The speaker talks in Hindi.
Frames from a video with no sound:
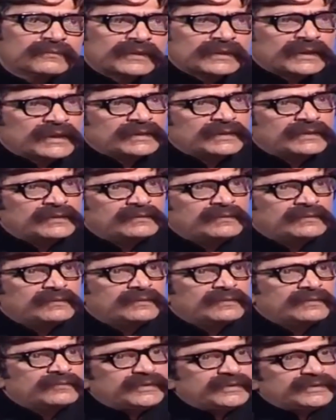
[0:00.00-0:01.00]
बताइए
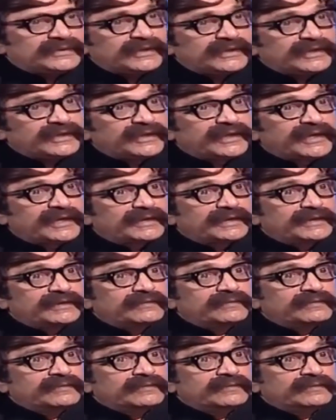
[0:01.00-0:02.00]
बिजली नहीं आ रही
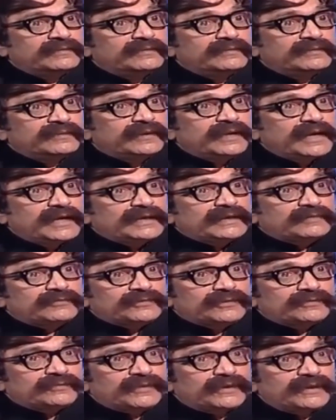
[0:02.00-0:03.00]
है गालियाँ
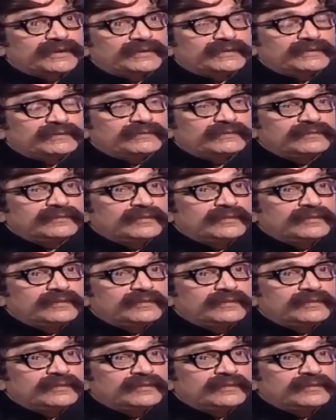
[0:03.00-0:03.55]
मुझे बढ़ रही हैं